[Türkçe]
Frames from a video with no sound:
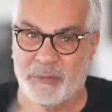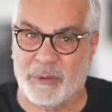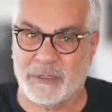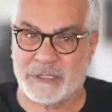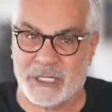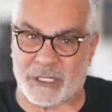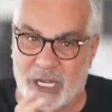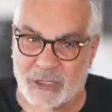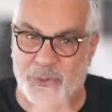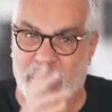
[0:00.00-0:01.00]
Babacan
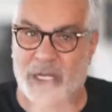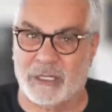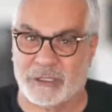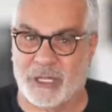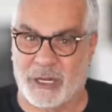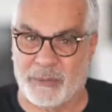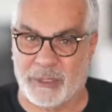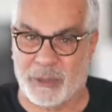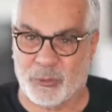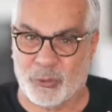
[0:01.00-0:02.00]
kaç bakanlık
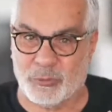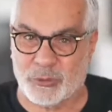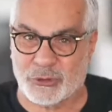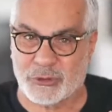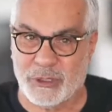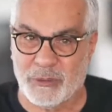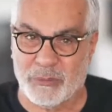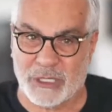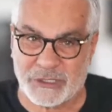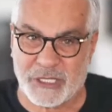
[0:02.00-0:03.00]
talebinde bulunmuş.
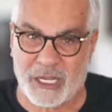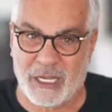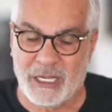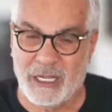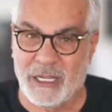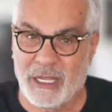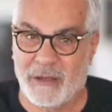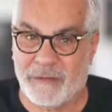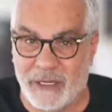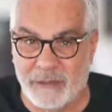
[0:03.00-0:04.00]
Başka
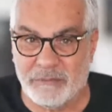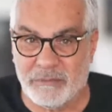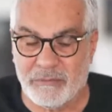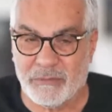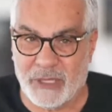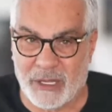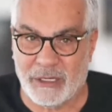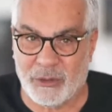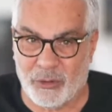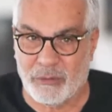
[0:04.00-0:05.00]
efendim
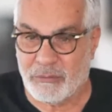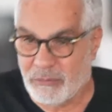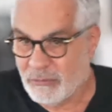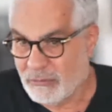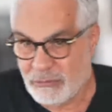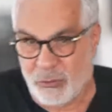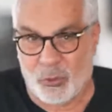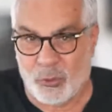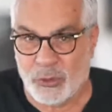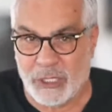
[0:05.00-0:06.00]
yani
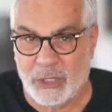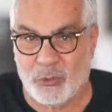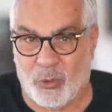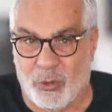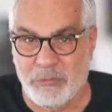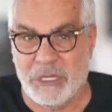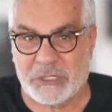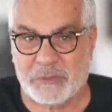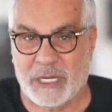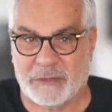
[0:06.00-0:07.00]
10 değil
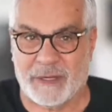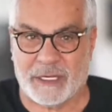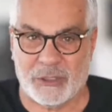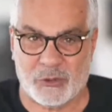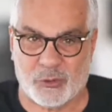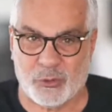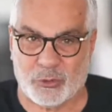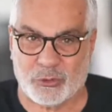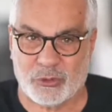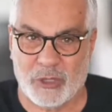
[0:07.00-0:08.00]
15 milletvekili
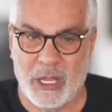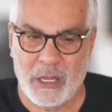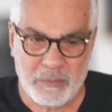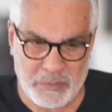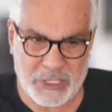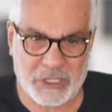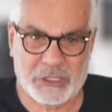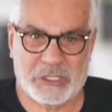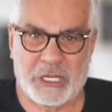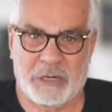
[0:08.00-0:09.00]
istiyoruz.
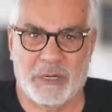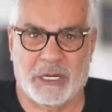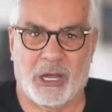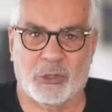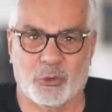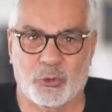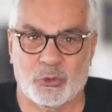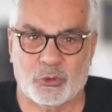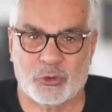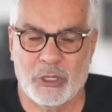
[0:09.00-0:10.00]
Biz yeni bir
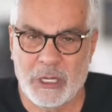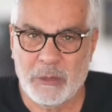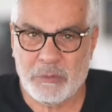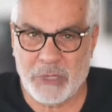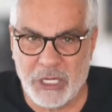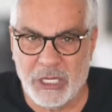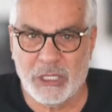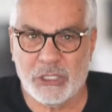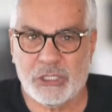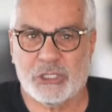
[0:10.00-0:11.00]
kadroyuz.
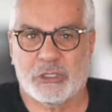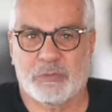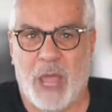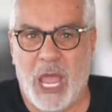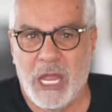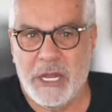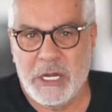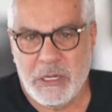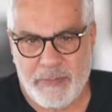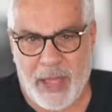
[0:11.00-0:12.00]
Biz
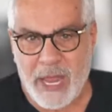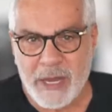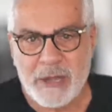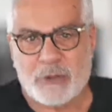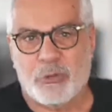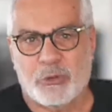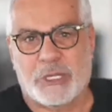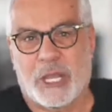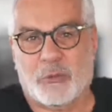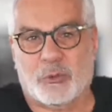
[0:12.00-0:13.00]
ben ben
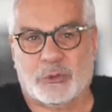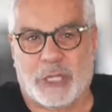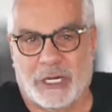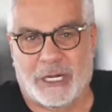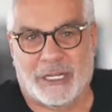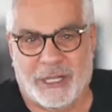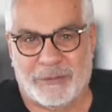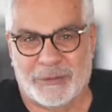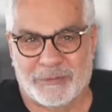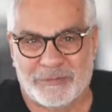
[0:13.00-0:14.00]
Türkiye'yi kurtaran
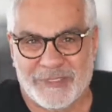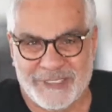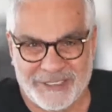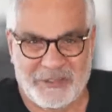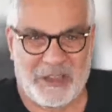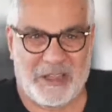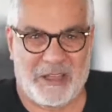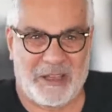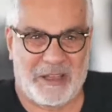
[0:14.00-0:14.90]
adamım. Ya